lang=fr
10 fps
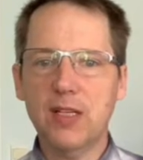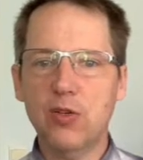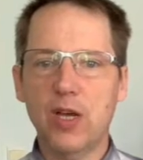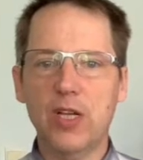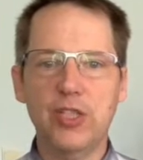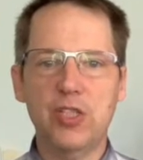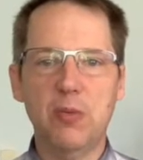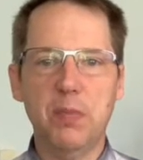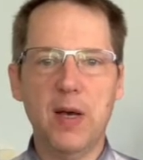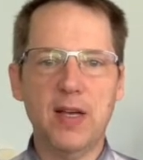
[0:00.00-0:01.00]
ne réagissent
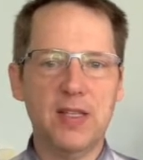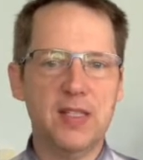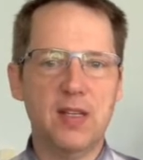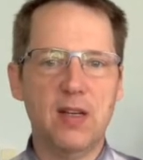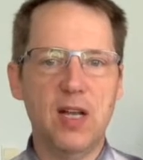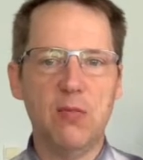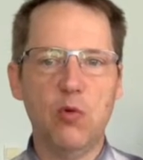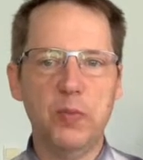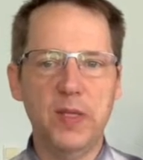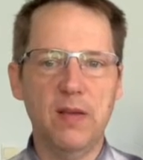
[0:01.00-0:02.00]
pas, restant l'arme
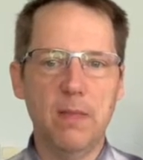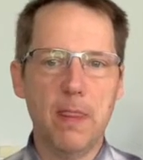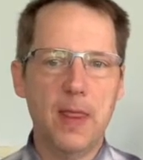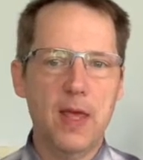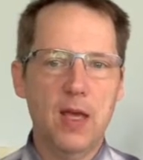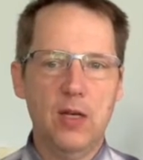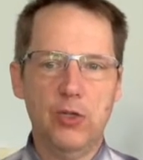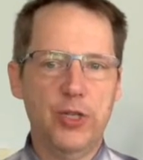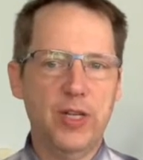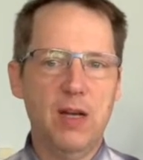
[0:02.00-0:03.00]
au pied. Le
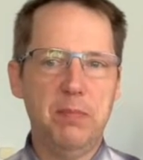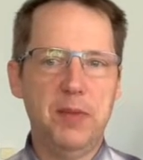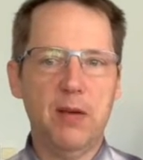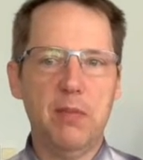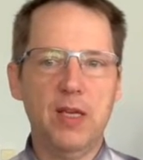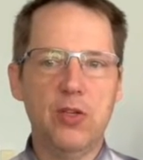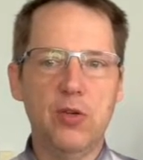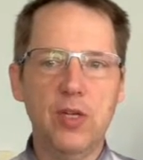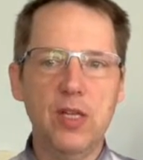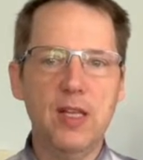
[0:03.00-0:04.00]
général Pierre-Marie
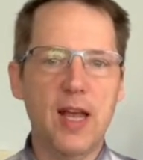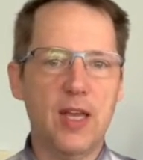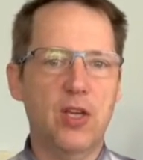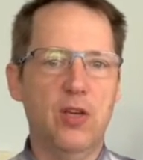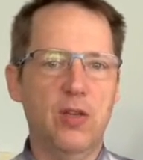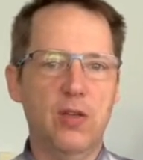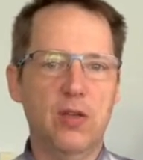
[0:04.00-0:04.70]
Koenig l'accueille